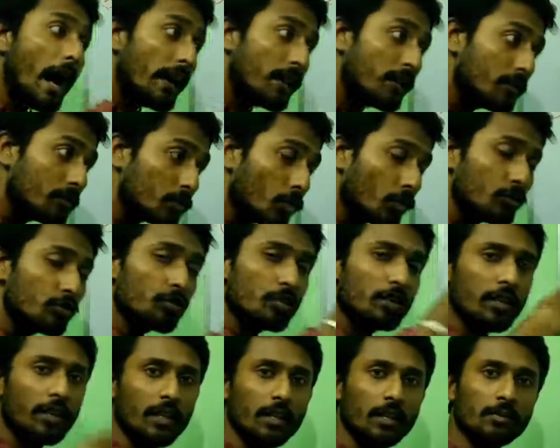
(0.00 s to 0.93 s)
আয়
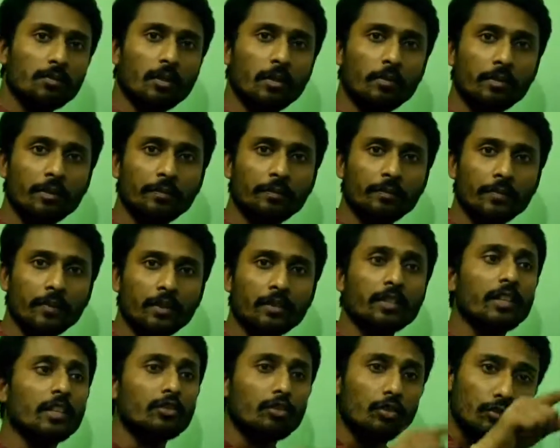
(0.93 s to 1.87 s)
সঞ্চয় থেকে নিবো আমি
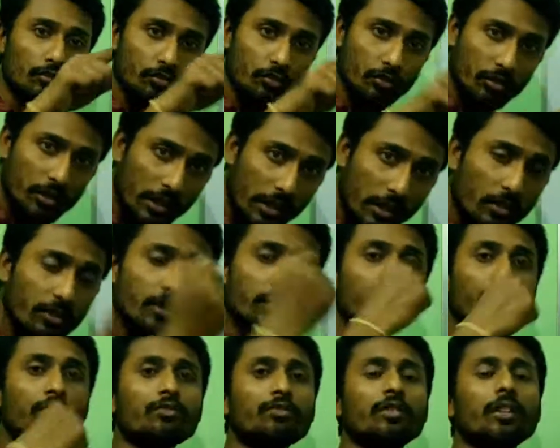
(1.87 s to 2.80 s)
যেটা সঞ্চয় ছিল
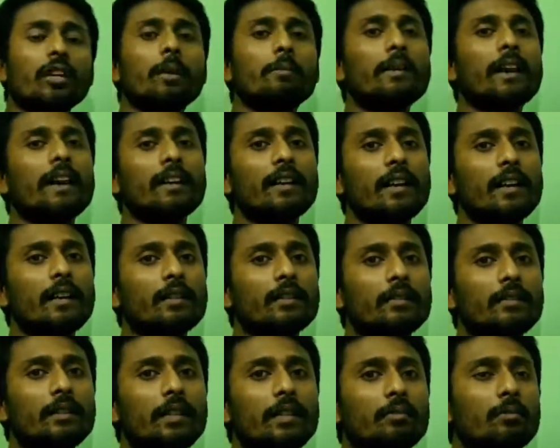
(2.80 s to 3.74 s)
সেই সঞ্চয় থেকে আমি এক টাকাটা
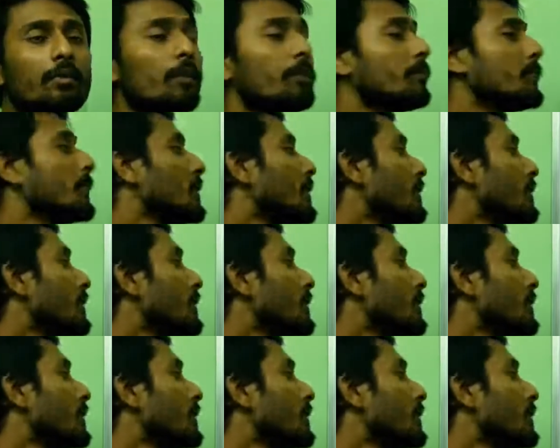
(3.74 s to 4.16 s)
নিয়ে নেবো